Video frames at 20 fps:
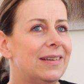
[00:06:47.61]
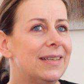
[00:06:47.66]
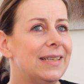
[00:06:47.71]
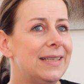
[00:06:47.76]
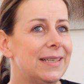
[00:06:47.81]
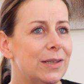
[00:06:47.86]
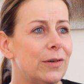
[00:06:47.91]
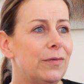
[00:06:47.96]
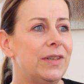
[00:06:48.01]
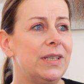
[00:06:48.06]
Sie
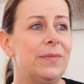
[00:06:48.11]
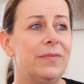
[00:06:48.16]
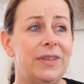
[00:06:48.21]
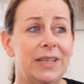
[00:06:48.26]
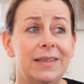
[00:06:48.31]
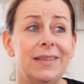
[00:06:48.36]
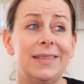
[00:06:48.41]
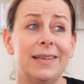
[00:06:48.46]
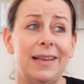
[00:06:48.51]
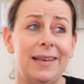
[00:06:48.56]
sind auf diesem
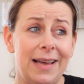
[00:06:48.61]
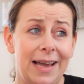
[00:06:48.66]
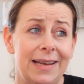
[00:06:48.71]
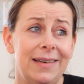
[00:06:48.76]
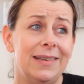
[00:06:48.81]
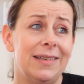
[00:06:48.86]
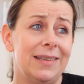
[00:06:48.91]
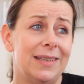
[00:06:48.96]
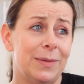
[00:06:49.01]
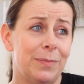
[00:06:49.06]
Weg nicht
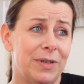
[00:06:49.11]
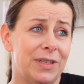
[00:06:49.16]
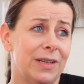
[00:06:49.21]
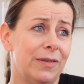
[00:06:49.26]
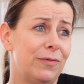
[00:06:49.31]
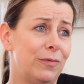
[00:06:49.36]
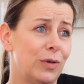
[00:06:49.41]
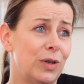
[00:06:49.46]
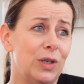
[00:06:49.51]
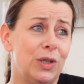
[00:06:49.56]
alleine. Es
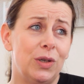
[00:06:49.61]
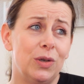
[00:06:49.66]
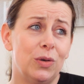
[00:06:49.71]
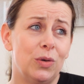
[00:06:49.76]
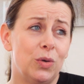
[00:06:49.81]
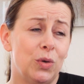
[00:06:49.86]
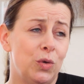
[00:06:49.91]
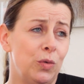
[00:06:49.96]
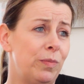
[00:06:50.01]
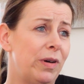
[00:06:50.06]
betrifft wirklich
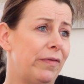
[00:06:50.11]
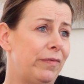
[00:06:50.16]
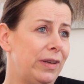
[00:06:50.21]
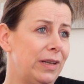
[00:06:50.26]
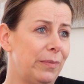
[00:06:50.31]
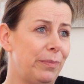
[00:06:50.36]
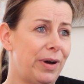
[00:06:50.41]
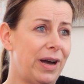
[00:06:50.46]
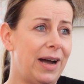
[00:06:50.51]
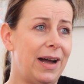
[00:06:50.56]
super
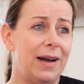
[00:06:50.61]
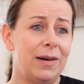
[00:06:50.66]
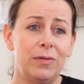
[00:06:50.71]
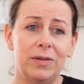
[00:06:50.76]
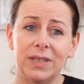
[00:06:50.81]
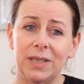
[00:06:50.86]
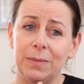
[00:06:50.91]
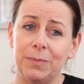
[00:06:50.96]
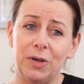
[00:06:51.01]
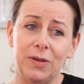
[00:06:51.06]
viele Paare
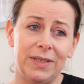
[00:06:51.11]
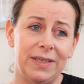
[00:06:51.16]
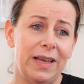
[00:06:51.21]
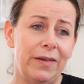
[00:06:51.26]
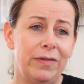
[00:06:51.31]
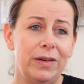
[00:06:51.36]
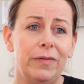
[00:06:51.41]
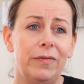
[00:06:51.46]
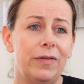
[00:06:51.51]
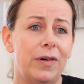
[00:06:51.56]
und es gibt auch sehr
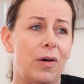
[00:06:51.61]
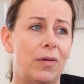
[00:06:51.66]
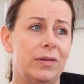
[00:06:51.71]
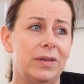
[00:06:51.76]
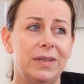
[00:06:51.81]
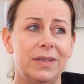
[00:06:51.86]
viele Frauen,